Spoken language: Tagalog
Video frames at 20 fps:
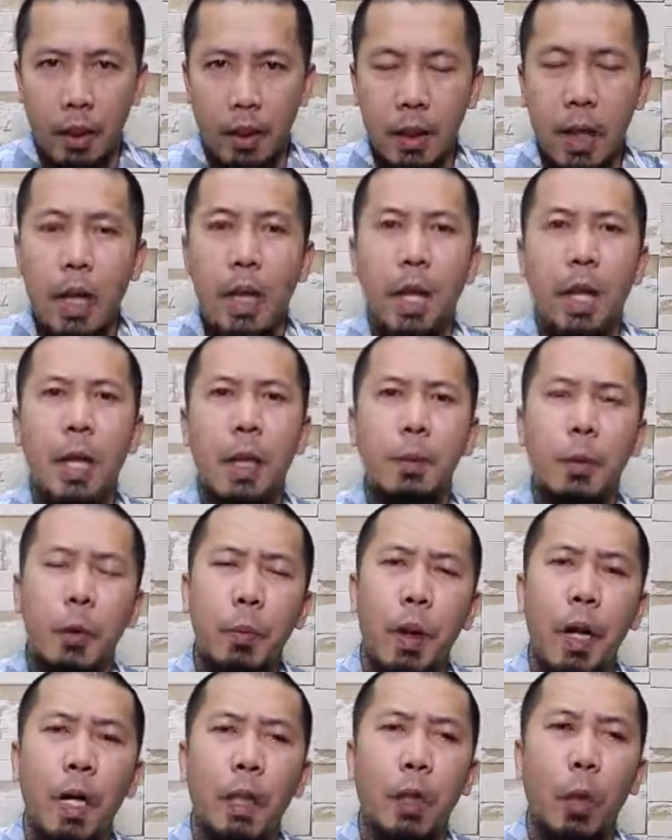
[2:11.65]
Dahil alam nyo
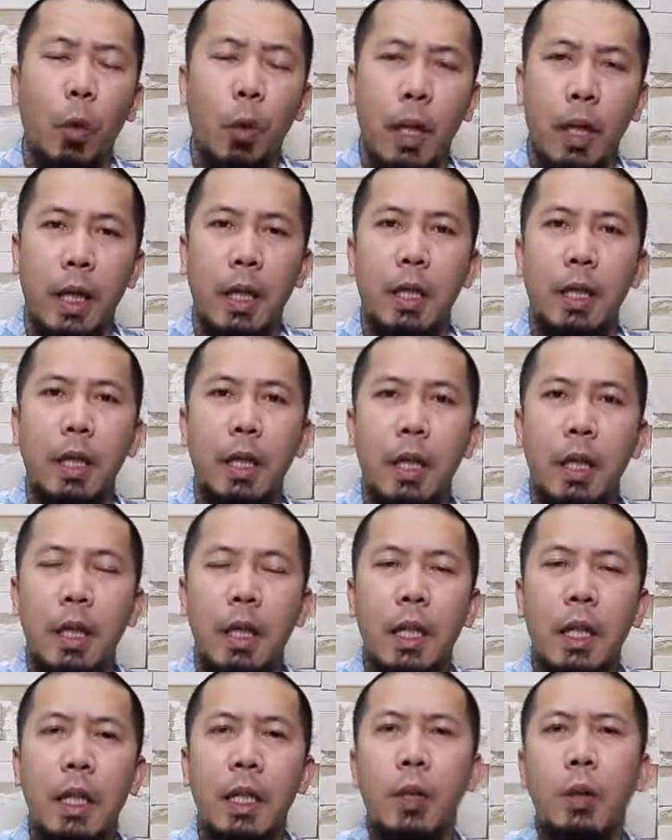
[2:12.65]
ba ang tauhid,
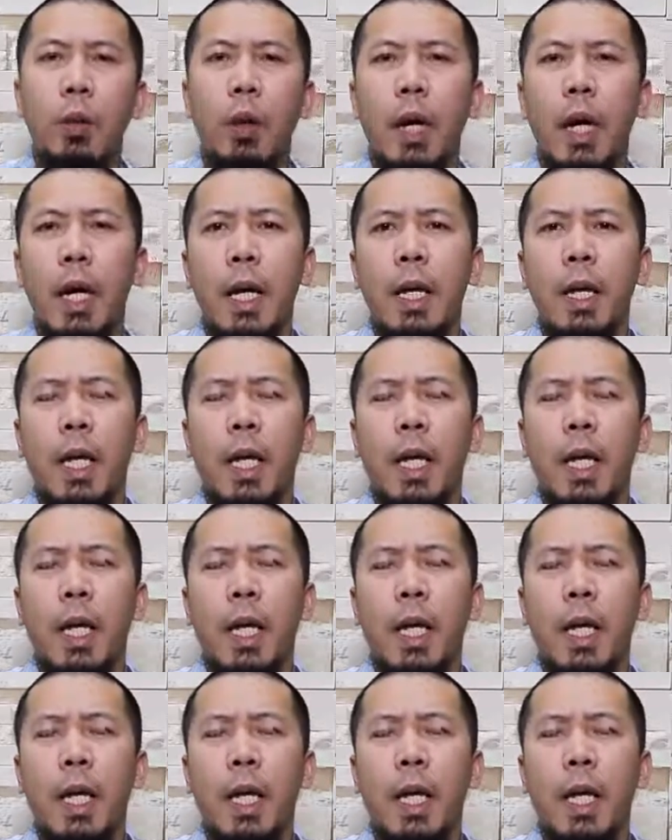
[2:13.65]
ito ay